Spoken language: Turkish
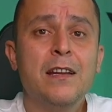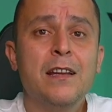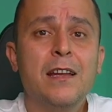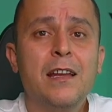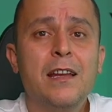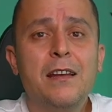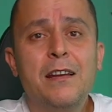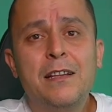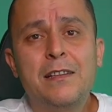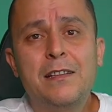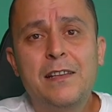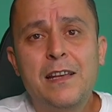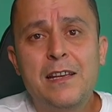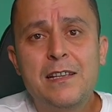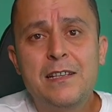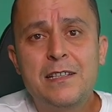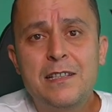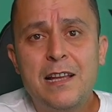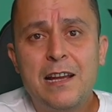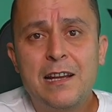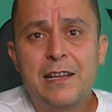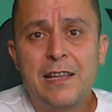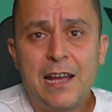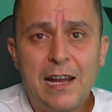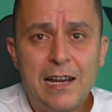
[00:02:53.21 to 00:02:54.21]
Evet
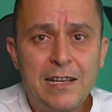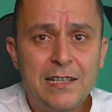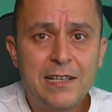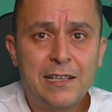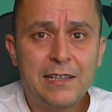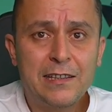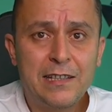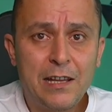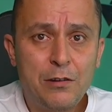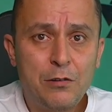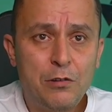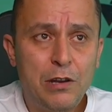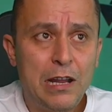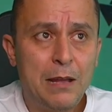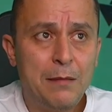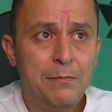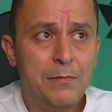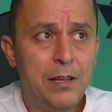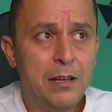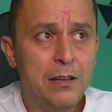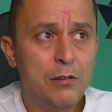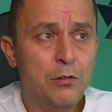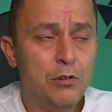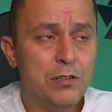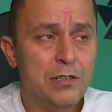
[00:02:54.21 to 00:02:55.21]
gençler gerçekten önemli.
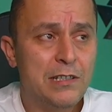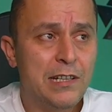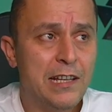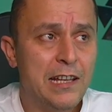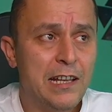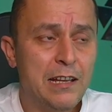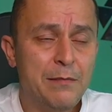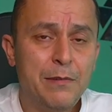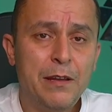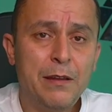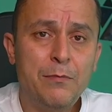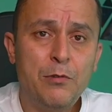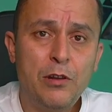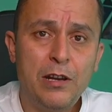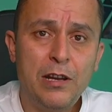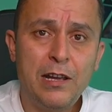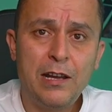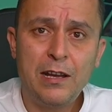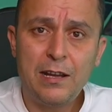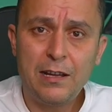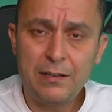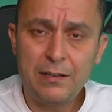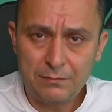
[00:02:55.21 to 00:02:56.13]
ÖSYM böyle